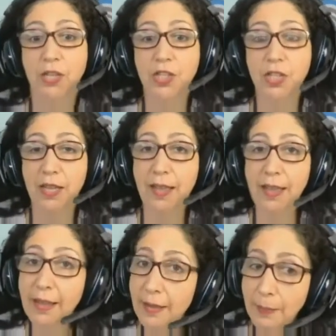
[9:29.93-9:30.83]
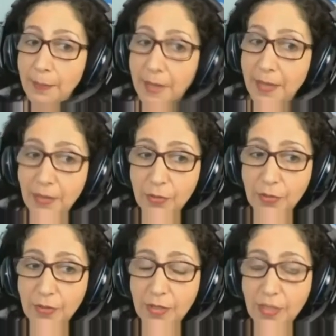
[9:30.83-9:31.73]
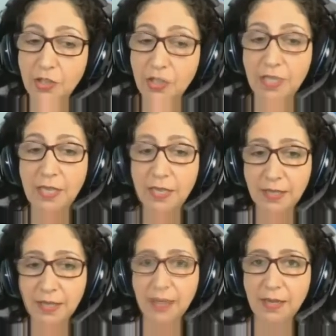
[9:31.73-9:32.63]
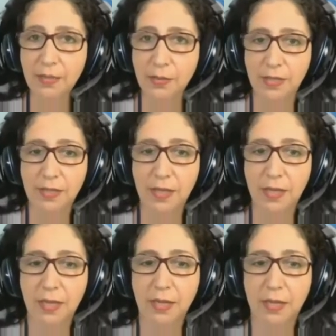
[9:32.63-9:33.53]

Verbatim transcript: de equipamentos e de instalações